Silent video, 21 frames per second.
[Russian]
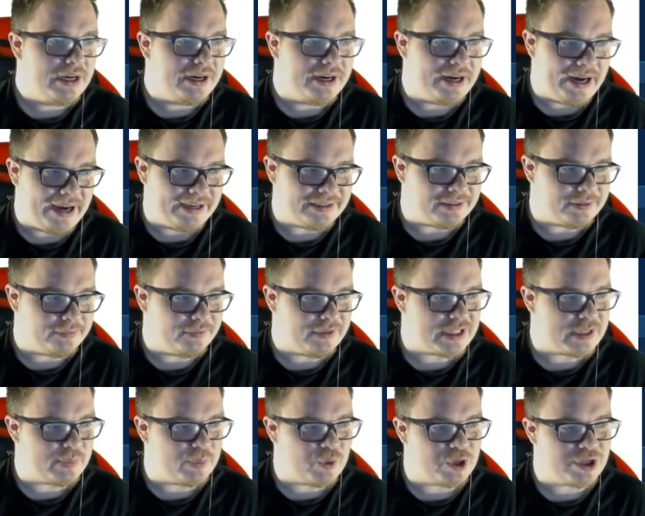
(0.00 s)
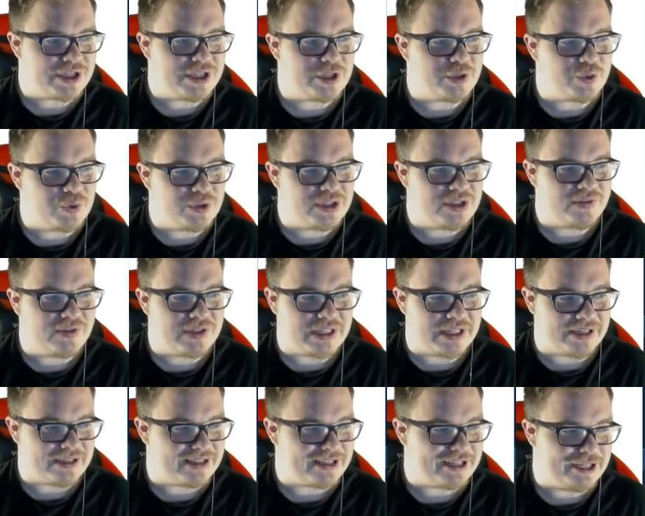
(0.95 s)
Хайд, возможность уйти в
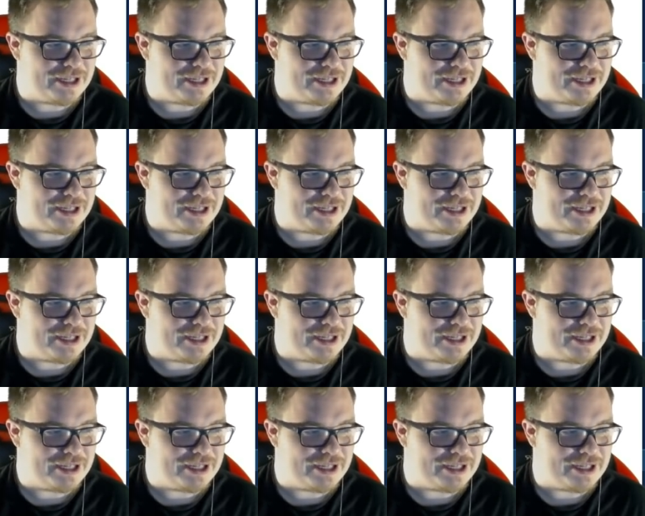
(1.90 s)
стелс.